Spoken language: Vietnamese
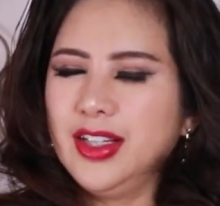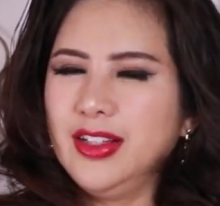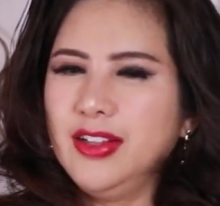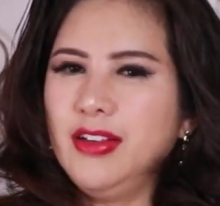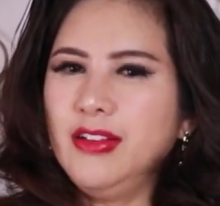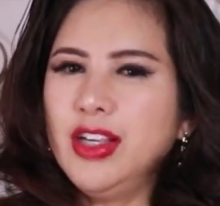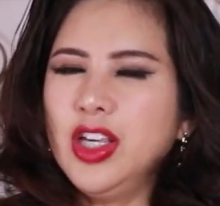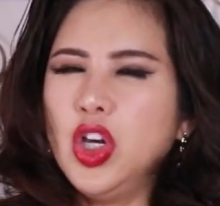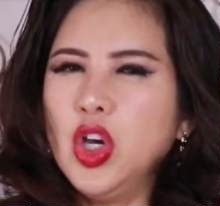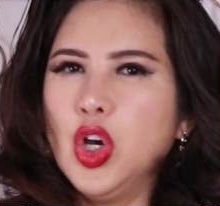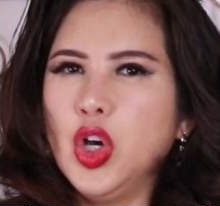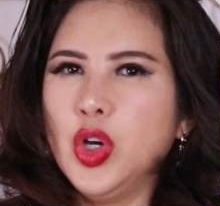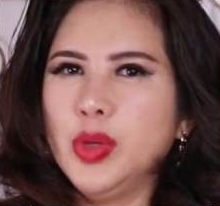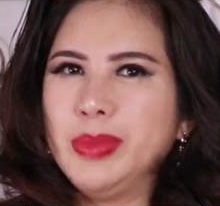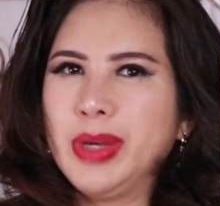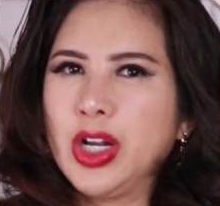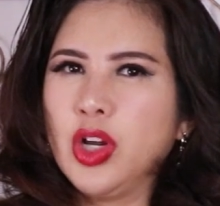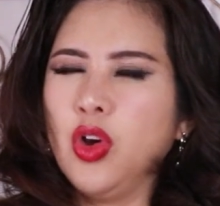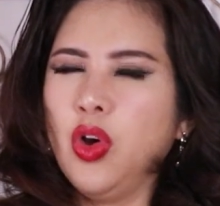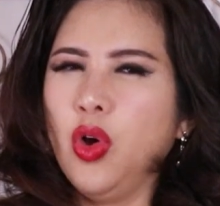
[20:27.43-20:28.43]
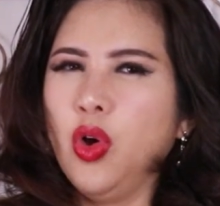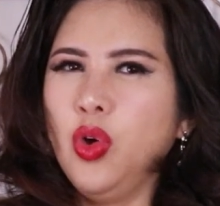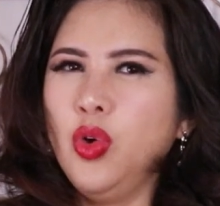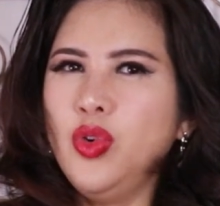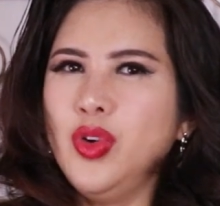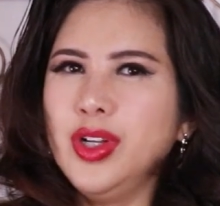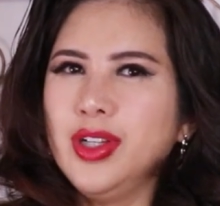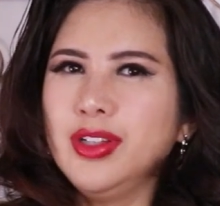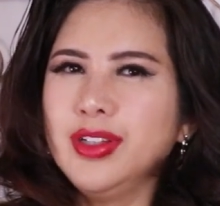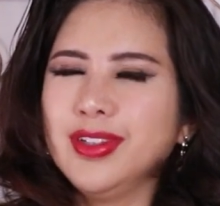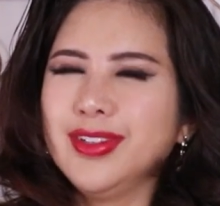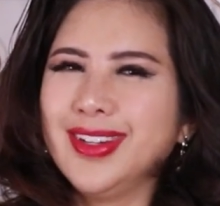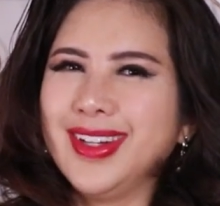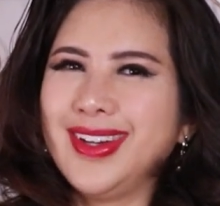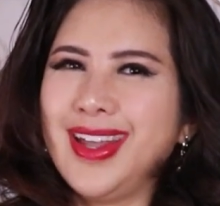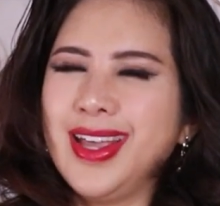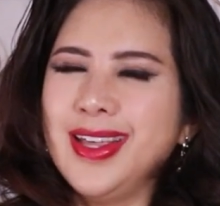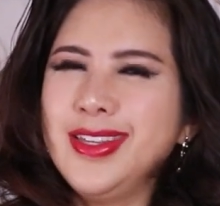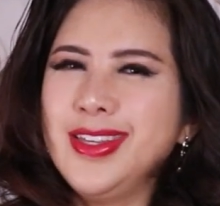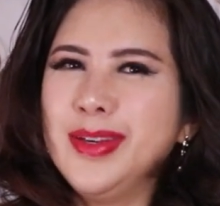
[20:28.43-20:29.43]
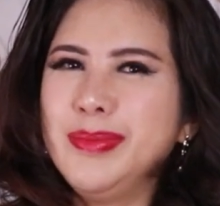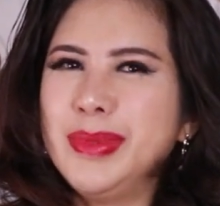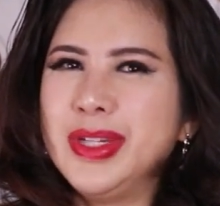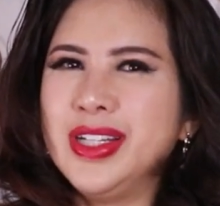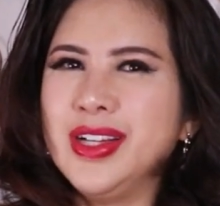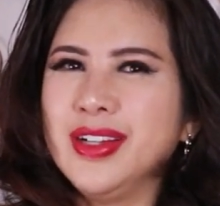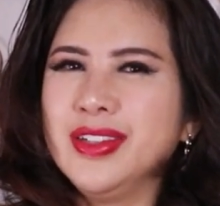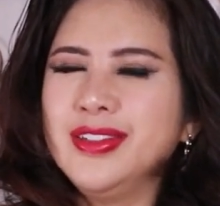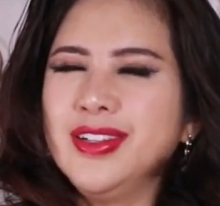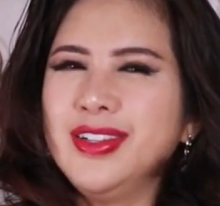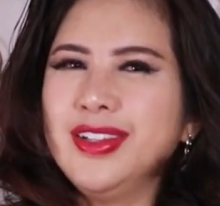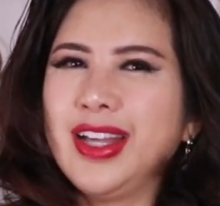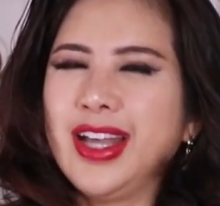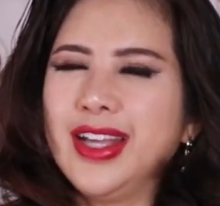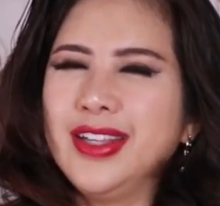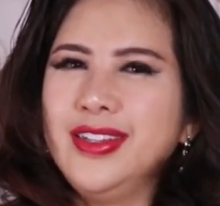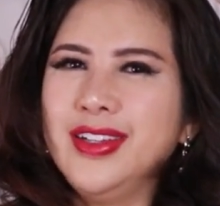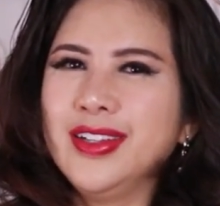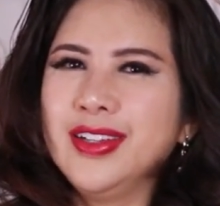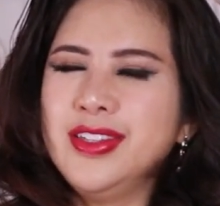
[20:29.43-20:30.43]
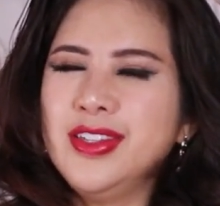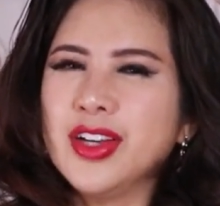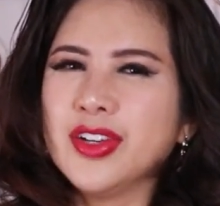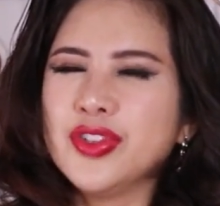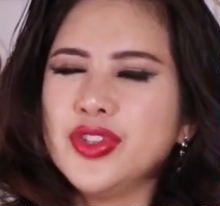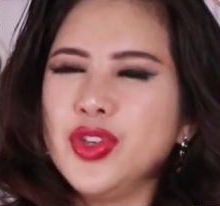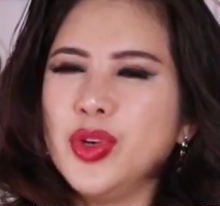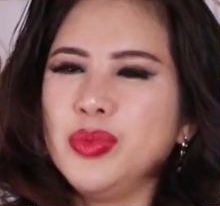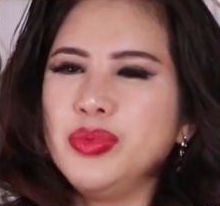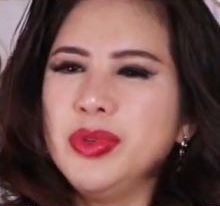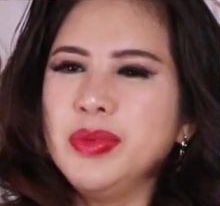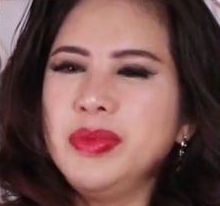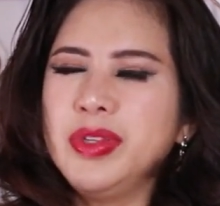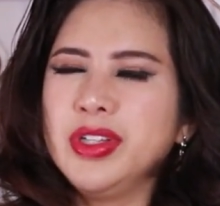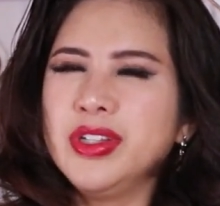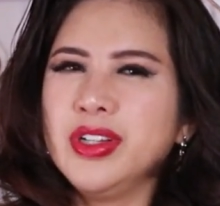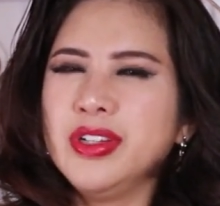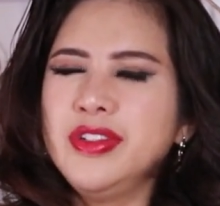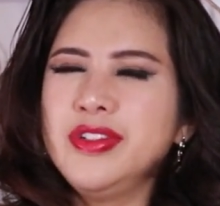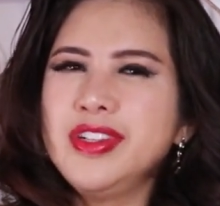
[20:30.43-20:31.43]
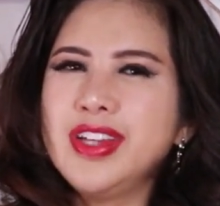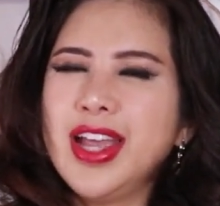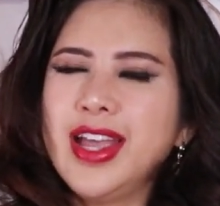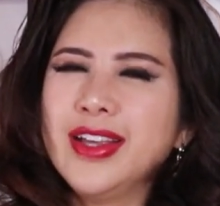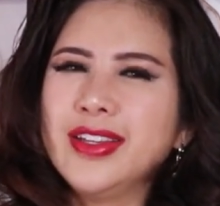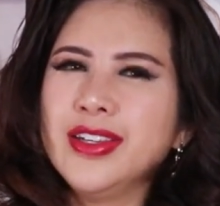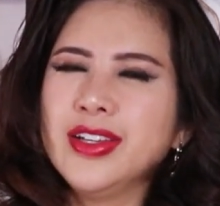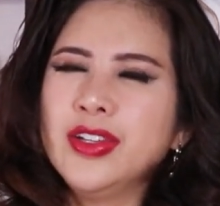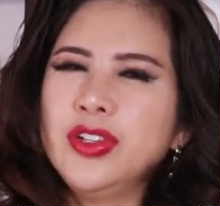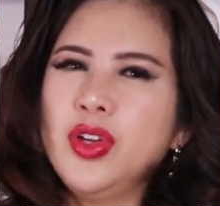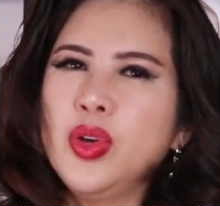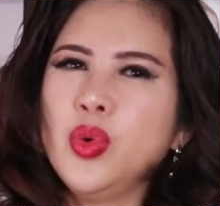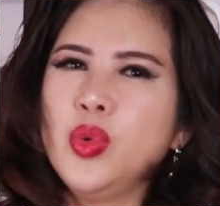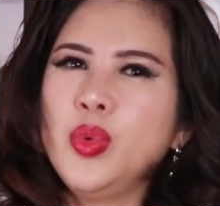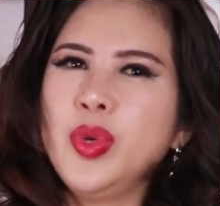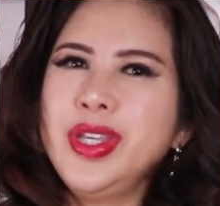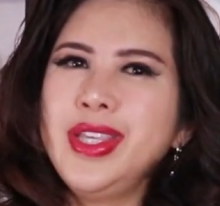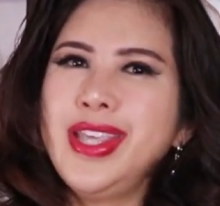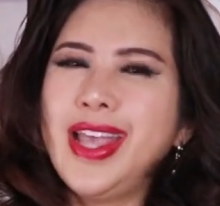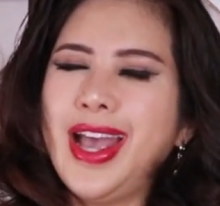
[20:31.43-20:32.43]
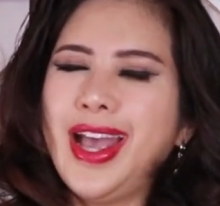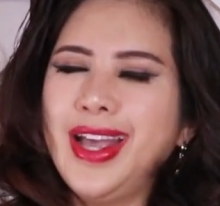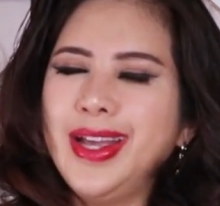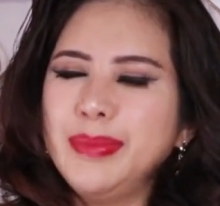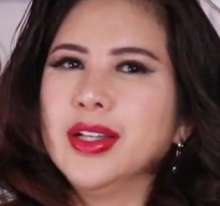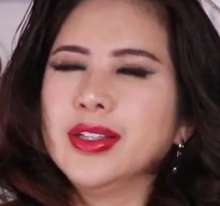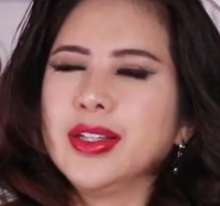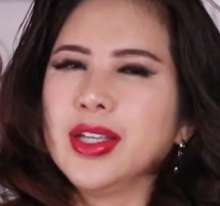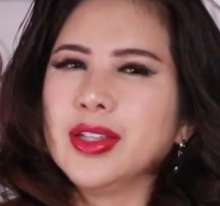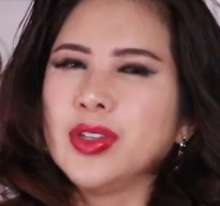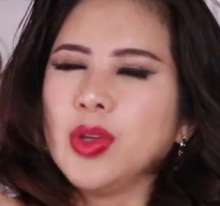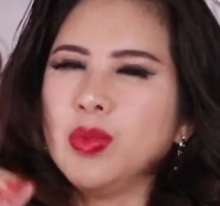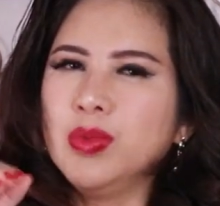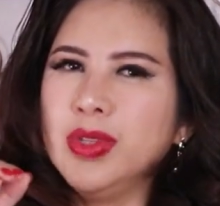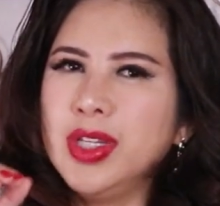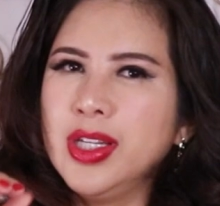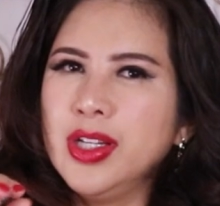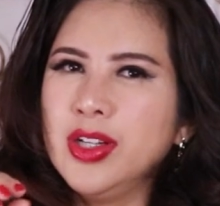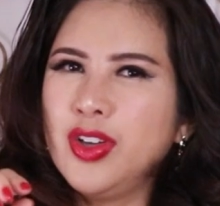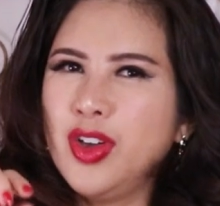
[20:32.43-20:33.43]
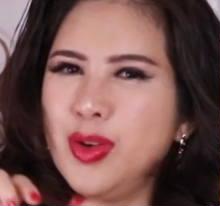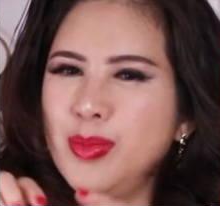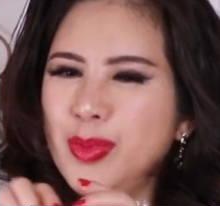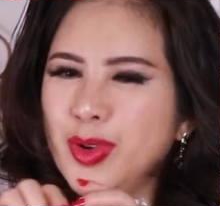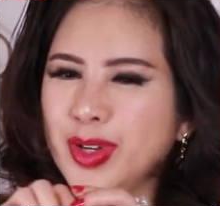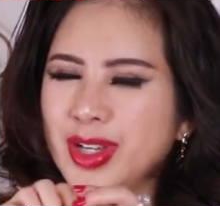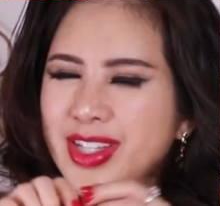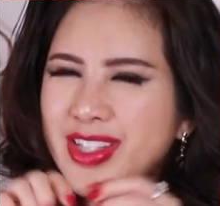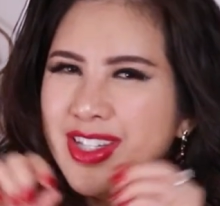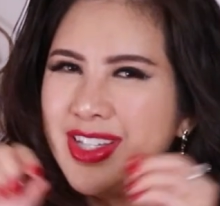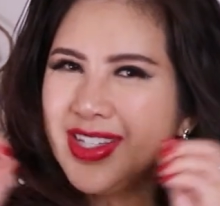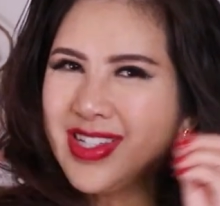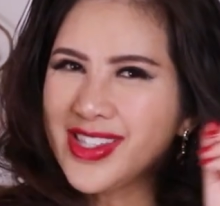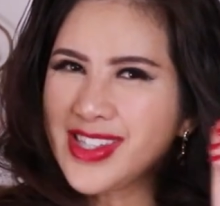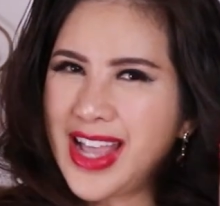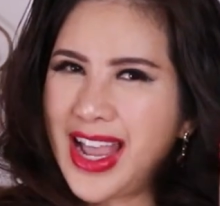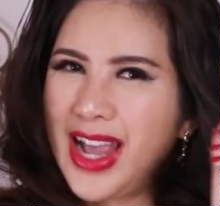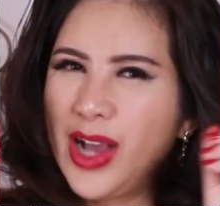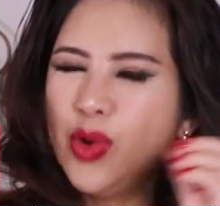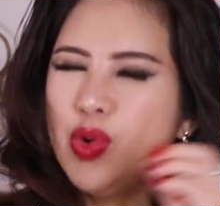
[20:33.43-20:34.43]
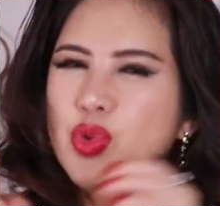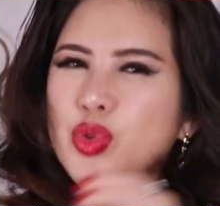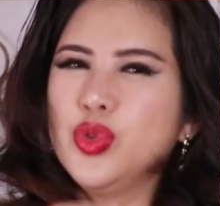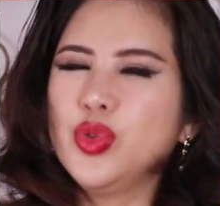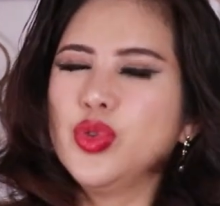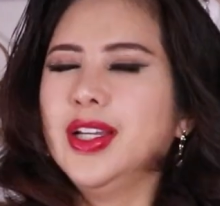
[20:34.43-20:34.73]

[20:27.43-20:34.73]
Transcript: có cái hồ bằng gỗ là để cho mình đựng tất cả những cái vật dụng giống như nữ trang những cái đồ quý giá thì tụng liên có một cái chiếc sáo